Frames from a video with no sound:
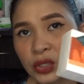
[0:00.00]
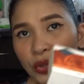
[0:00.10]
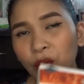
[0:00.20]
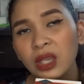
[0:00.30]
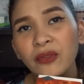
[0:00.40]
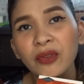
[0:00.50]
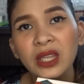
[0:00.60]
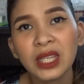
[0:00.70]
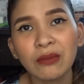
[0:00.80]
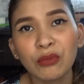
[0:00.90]
So, if
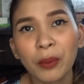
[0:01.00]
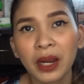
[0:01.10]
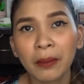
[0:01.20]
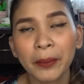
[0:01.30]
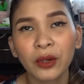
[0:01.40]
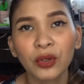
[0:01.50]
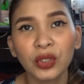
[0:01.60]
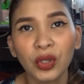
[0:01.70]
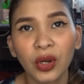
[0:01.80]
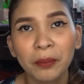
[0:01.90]
hindi mo pa napapanood
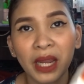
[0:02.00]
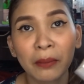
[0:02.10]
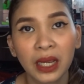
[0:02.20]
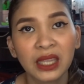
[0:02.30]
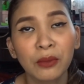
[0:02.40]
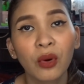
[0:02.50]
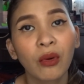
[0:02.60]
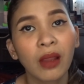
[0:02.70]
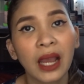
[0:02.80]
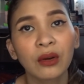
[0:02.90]
yon para makita mo
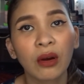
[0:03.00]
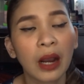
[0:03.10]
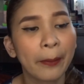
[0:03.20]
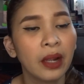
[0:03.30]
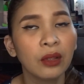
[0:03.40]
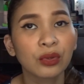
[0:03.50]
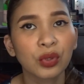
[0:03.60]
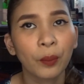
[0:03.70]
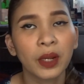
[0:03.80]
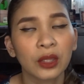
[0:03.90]
kung gaano kakapal yung
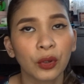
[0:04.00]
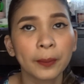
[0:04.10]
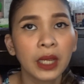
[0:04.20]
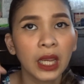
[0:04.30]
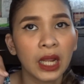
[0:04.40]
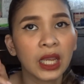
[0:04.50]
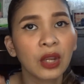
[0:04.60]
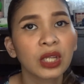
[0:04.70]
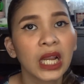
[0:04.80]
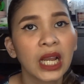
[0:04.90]
soap na to,
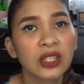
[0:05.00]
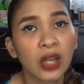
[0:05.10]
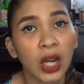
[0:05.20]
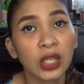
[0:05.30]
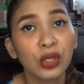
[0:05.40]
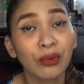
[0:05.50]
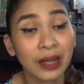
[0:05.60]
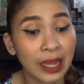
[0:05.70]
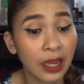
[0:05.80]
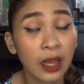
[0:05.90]
lalagay ko na lang sa card yung link